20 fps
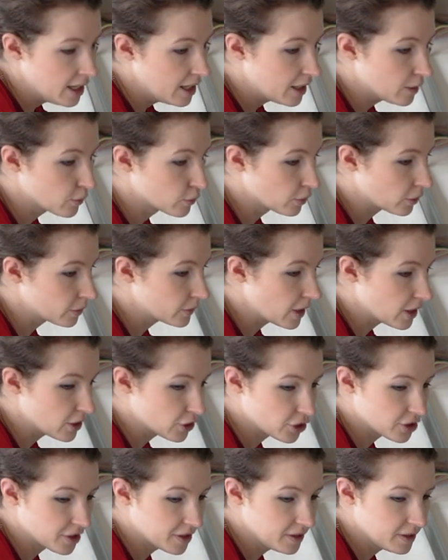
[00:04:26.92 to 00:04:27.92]
Et on en a
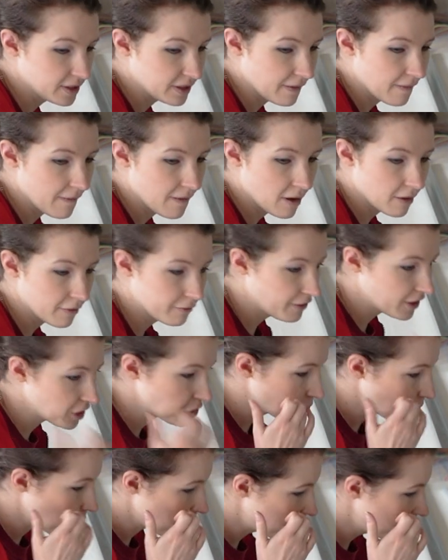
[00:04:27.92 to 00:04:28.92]
acheté des
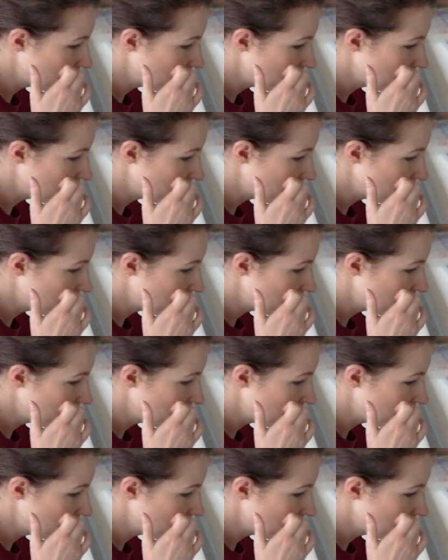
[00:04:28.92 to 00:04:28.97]
vachement